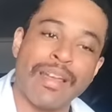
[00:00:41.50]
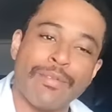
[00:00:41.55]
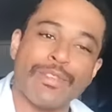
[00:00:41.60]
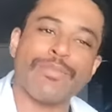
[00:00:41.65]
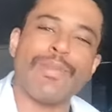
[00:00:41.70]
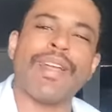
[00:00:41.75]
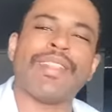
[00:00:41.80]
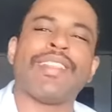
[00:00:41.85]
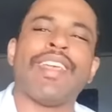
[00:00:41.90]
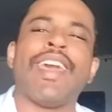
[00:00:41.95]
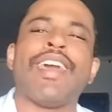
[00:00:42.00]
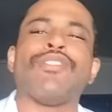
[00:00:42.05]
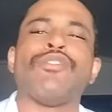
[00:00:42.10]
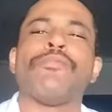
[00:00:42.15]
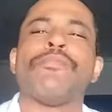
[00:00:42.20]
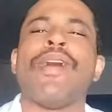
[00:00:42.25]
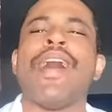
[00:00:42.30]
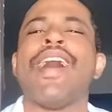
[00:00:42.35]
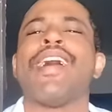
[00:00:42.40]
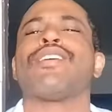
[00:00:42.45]
batendo o
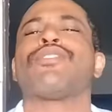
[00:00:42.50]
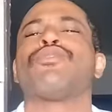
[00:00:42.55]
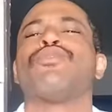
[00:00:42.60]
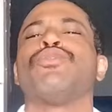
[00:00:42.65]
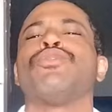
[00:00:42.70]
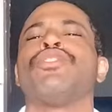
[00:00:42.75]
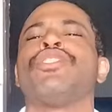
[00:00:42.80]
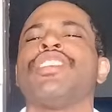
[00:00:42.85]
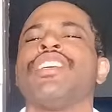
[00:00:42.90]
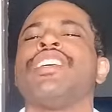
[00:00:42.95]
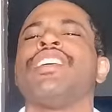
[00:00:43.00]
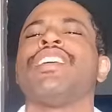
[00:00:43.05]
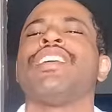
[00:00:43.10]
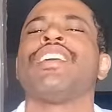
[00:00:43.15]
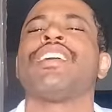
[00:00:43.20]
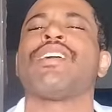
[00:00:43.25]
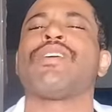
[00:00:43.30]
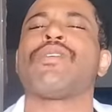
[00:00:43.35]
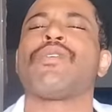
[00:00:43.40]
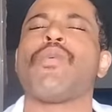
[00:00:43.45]
marco
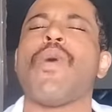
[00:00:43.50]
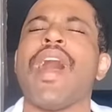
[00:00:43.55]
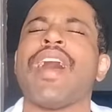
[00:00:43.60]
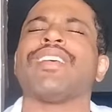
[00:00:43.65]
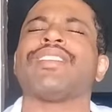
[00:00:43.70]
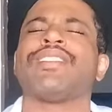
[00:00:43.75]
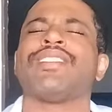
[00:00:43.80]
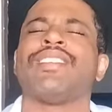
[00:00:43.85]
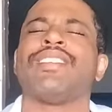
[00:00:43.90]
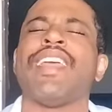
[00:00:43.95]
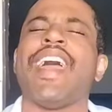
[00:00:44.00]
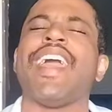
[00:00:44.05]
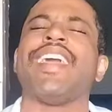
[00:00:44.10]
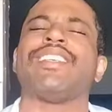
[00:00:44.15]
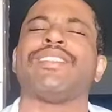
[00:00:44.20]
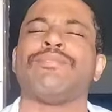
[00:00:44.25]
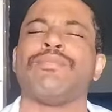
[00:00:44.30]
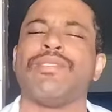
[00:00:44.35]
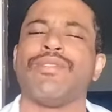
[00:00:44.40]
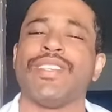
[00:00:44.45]
de quase
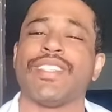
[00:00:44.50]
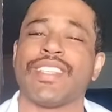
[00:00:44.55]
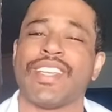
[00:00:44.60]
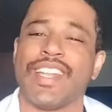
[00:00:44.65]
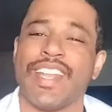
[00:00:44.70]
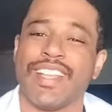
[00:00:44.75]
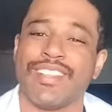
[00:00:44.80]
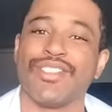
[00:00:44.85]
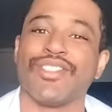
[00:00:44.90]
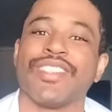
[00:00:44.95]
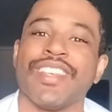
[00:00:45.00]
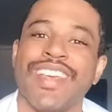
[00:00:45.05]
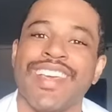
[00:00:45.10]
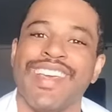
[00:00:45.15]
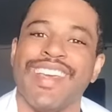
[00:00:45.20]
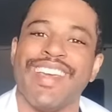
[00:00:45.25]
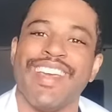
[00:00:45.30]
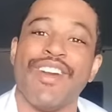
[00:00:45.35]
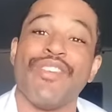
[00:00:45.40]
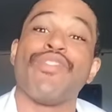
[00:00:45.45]
10 mil inscritos.
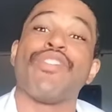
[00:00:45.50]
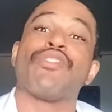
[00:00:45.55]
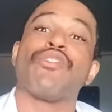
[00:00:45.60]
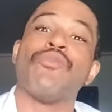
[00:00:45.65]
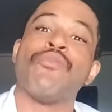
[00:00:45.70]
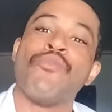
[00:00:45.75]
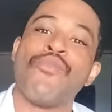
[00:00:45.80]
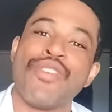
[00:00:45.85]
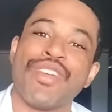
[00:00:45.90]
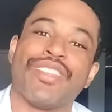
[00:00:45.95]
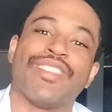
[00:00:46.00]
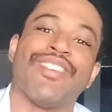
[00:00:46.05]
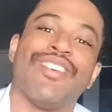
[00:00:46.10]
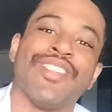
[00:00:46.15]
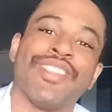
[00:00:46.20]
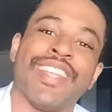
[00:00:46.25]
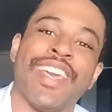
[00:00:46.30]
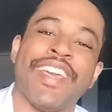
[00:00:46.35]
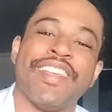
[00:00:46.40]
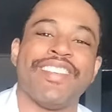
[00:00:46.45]
Eu fico muito
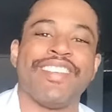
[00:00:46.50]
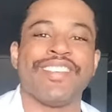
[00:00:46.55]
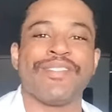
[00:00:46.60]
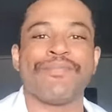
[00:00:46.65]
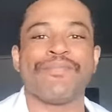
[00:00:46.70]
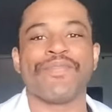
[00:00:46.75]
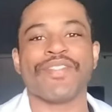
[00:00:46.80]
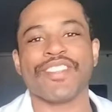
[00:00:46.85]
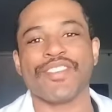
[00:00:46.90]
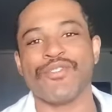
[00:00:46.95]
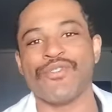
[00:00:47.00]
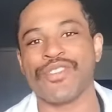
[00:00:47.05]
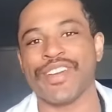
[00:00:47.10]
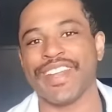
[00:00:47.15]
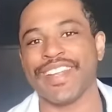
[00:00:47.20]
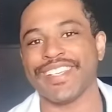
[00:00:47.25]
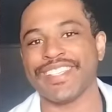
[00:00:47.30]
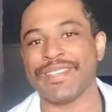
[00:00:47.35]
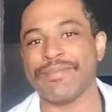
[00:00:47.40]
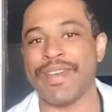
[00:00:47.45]
contente com o
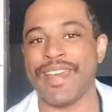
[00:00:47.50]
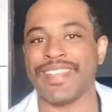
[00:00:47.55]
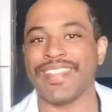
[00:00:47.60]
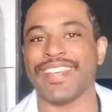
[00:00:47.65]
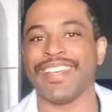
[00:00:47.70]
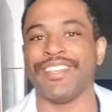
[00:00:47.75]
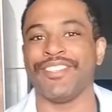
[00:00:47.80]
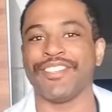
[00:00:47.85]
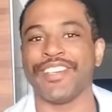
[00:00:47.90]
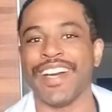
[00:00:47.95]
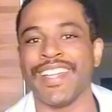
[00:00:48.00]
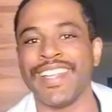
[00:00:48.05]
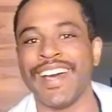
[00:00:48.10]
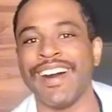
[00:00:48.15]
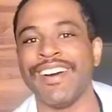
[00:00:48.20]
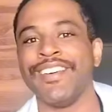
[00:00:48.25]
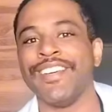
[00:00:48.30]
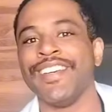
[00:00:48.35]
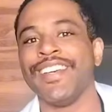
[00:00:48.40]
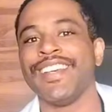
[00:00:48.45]
crescimento aqui do
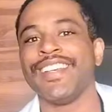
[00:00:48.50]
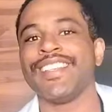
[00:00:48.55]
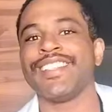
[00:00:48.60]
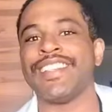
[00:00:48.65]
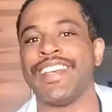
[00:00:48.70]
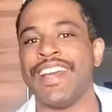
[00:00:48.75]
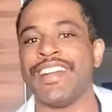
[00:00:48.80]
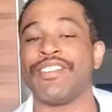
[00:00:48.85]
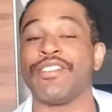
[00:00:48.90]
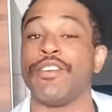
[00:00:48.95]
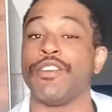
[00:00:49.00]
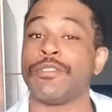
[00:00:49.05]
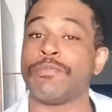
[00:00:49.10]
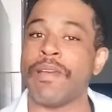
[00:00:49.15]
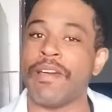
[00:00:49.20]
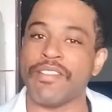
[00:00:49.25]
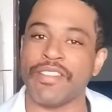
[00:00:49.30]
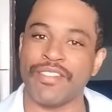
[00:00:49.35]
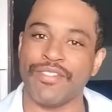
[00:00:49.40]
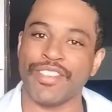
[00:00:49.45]
canal, certo? E eu
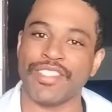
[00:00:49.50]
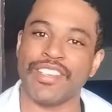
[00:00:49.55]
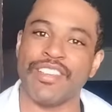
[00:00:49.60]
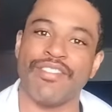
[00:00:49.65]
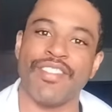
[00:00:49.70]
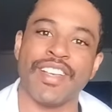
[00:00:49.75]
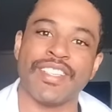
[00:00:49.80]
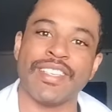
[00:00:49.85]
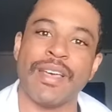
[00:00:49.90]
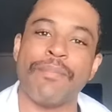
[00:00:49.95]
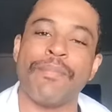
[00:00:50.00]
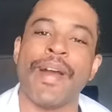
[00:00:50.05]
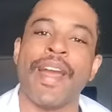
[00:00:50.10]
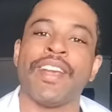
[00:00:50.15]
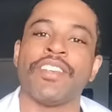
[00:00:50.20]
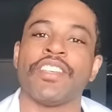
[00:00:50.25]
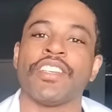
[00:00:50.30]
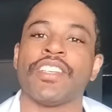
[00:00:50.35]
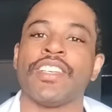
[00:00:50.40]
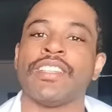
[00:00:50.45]
espero que você faça
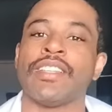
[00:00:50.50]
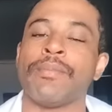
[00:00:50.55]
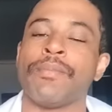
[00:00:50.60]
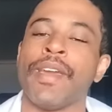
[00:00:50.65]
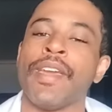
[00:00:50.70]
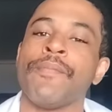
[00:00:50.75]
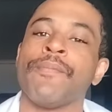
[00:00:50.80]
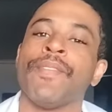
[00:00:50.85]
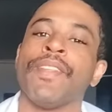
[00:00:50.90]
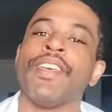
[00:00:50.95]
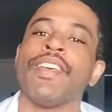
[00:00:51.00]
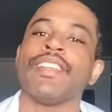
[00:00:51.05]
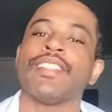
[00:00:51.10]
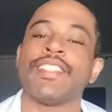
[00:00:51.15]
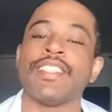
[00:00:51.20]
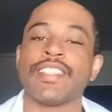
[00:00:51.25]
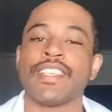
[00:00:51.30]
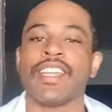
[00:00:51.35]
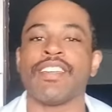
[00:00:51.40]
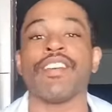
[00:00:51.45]
parte aqui também, se
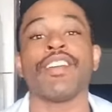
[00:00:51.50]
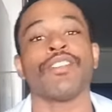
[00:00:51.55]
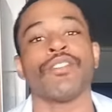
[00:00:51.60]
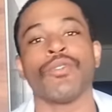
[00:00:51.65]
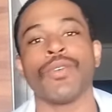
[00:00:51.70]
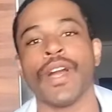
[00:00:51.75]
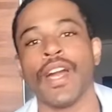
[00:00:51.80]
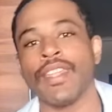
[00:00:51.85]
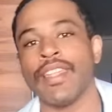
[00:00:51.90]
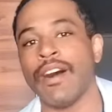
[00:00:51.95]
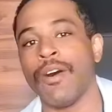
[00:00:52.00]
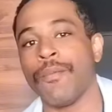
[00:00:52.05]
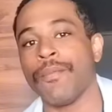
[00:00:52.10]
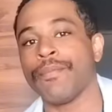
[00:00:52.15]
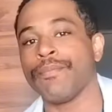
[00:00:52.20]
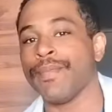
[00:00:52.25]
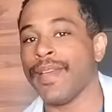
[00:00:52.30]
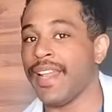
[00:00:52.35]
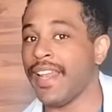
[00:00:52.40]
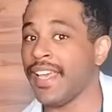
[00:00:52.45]
inscrevendo no canal,
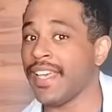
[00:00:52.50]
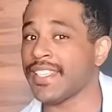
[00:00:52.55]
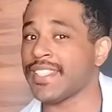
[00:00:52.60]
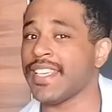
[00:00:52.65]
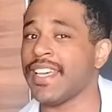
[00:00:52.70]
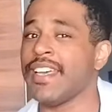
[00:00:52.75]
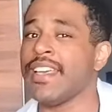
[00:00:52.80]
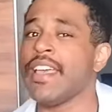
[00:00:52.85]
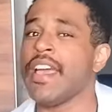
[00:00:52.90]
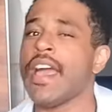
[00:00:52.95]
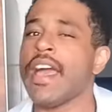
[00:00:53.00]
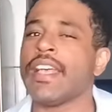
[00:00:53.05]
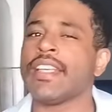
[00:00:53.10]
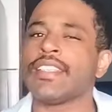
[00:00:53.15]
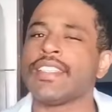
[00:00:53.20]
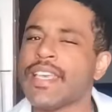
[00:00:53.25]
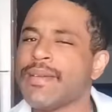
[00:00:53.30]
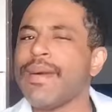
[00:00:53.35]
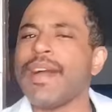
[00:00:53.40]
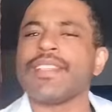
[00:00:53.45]
beleza?
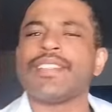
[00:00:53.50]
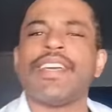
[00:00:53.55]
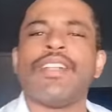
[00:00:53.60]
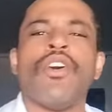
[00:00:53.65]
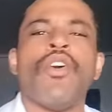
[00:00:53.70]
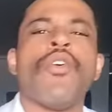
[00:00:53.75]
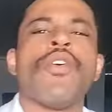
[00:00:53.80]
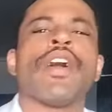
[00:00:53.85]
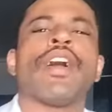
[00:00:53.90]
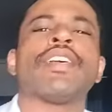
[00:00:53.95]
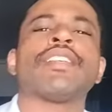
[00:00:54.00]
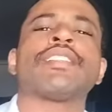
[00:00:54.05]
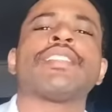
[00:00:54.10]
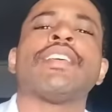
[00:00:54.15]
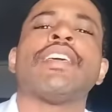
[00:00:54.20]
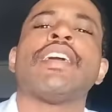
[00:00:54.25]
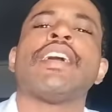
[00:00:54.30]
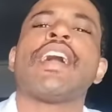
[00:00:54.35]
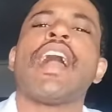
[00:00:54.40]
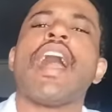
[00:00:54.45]
Sem mais
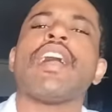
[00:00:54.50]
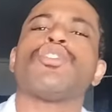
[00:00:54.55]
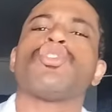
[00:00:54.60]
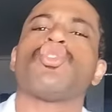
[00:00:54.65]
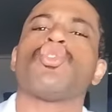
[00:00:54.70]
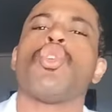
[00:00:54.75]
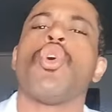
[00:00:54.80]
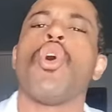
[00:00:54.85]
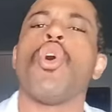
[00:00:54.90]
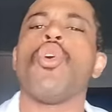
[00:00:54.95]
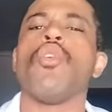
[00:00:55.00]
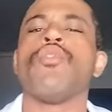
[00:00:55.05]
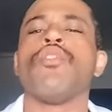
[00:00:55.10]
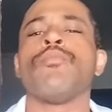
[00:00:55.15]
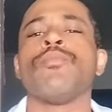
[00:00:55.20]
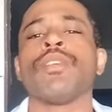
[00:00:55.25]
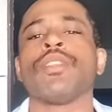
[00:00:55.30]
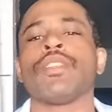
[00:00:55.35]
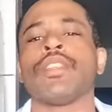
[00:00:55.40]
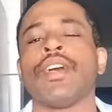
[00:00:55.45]
delongas, cachorro
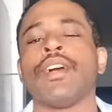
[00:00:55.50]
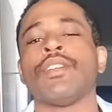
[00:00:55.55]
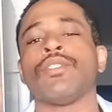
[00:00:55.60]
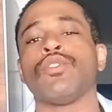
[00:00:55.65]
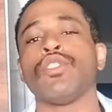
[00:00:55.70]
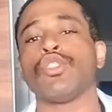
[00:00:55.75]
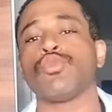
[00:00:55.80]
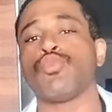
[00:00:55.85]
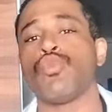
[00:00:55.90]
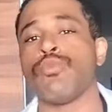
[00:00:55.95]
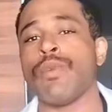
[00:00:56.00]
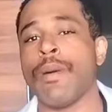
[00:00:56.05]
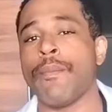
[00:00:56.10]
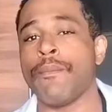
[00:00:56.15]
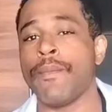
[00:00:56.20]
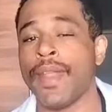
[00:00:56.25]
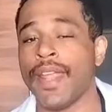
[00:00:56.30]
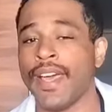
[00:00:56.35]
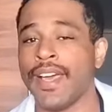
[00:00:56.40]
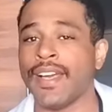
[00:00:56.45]
vomitando espuma
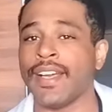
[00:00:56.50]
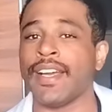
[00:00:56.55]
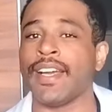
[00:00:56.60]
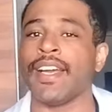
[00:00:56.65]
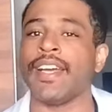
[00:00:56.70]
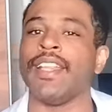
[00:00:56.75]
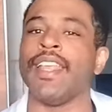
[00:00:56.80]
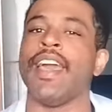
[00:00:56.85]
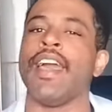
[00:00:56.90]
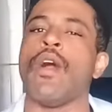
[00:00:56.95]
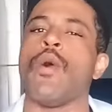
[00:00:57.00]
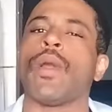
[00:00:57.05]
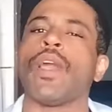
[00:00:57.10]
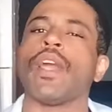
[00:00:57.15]
branca, né? O que, que